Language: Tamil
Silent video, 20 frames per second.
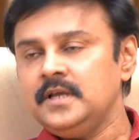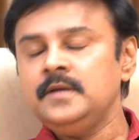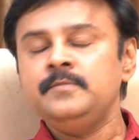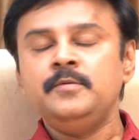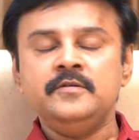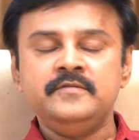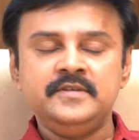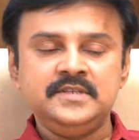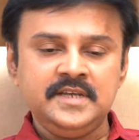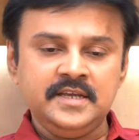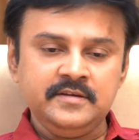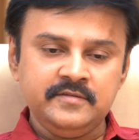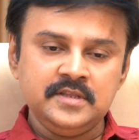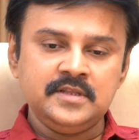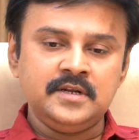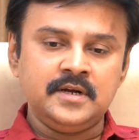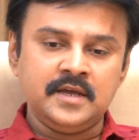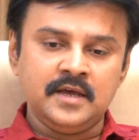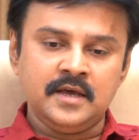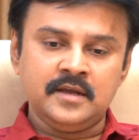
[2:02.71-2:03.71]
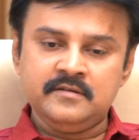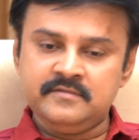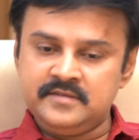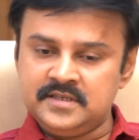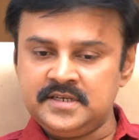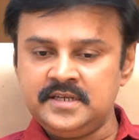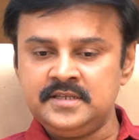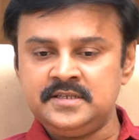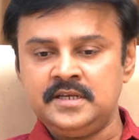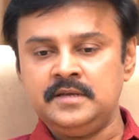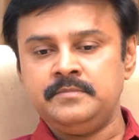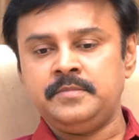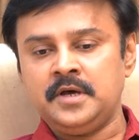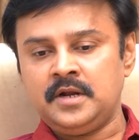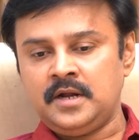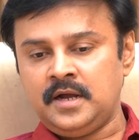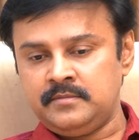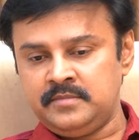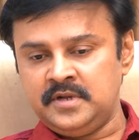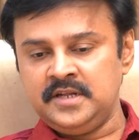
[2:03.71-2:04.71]
இப்போ விஜய் வந்திருக்காரு விஜய்
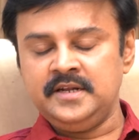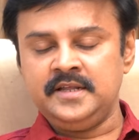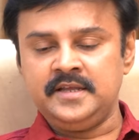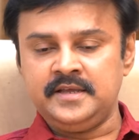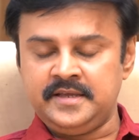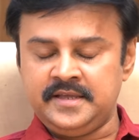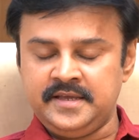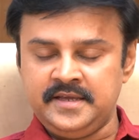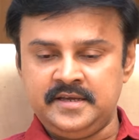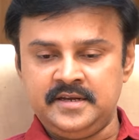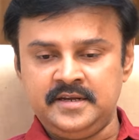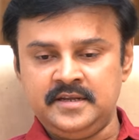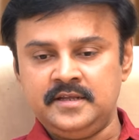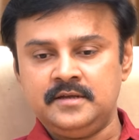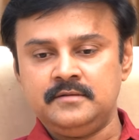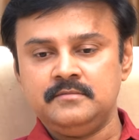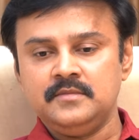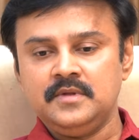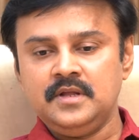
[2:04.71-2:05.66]
ஜெயிப்பாரா அப்படின்னு நீங்கள் கேட்குறீங்க